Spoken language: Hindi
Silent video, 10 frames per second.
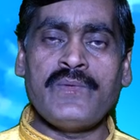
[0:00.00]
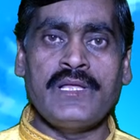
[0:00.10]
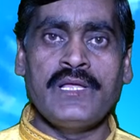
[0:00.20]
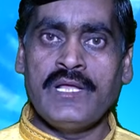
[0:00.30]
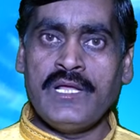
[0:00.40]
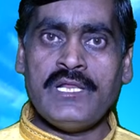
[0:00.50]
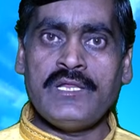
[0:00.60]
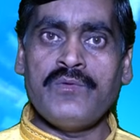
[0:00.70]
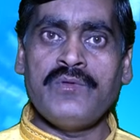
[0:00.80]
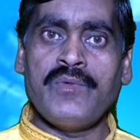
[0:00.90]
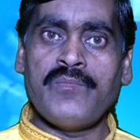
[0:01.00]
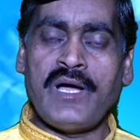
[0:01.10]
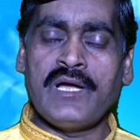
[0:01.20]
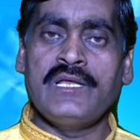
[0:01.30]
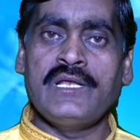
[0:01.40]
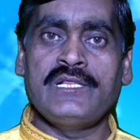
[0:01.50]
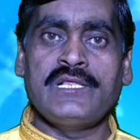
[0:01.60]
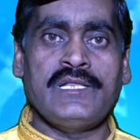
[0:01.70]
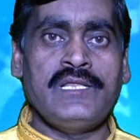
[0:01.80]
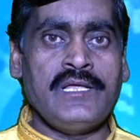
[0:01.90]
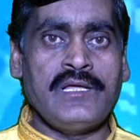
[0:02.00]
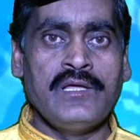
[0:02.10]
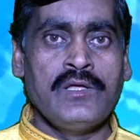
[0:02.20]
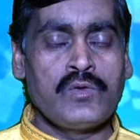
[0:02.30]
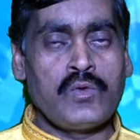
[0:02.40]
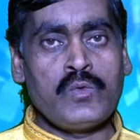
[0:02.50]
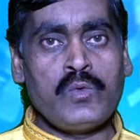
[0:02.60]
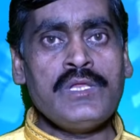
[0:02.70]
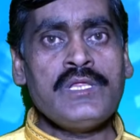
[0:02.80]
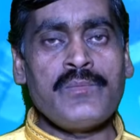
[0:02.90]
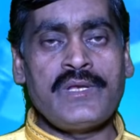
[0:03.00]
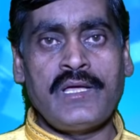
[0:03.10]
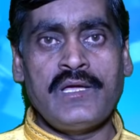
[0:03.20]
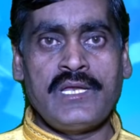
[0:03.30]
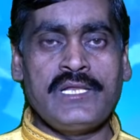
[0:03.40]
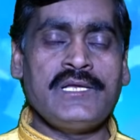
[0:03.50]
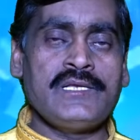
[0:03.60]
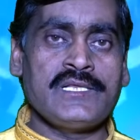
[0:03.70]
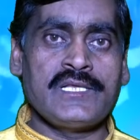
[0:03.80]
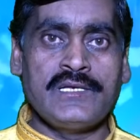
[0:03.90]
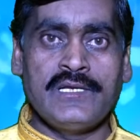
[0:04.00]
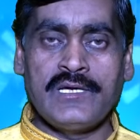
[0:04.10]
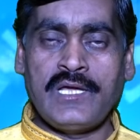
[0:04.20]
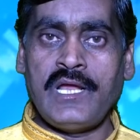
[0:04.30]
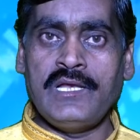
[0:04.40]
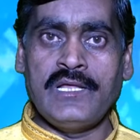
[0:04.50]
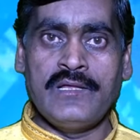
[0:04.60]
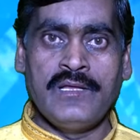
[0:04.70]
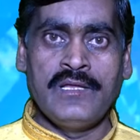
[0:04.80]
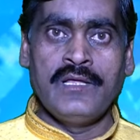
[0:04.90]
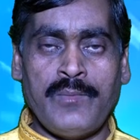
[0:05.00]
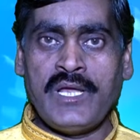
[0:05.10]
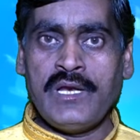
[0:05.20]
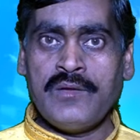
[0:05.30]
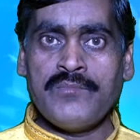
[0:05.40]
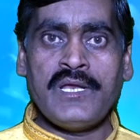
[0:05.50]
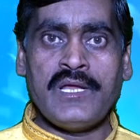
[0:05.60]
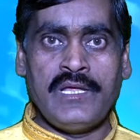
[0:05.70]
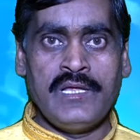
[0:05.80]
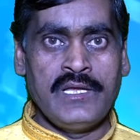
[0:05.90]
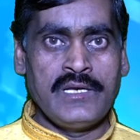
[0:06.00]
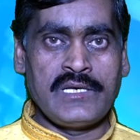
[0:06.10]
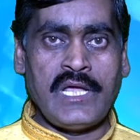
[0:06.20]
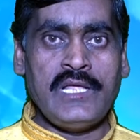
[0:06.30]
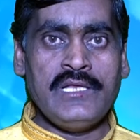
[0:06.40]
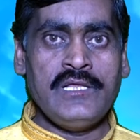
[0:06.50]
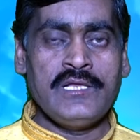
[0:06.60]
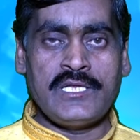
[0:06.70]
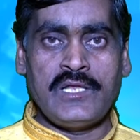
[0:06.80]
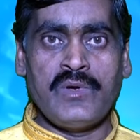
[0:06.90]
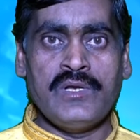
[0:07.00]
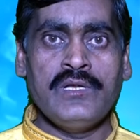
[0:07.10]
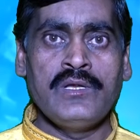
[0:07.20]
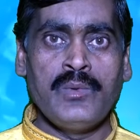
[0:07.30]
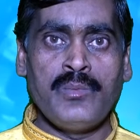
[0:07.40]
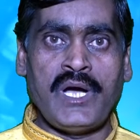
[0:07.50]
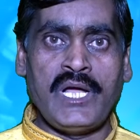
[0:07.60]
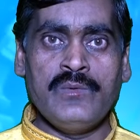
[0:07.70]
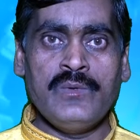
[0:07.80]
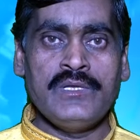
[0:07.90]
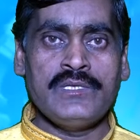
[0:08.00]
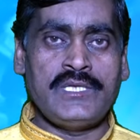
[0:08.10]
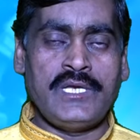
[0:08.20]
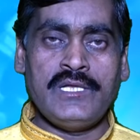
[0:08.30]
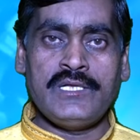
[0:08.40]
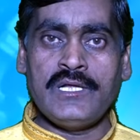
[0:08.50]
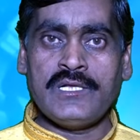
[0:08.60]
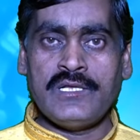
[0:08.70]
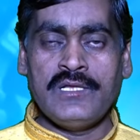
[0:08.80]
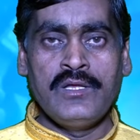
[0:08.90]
भी इस शिविर में भाग लेना चाहते हैं तो तुरंत अपना रजिस्ट्रेशन करा लें हमारा नंबर है नाइन सेवन फाइव थ्री सिक्स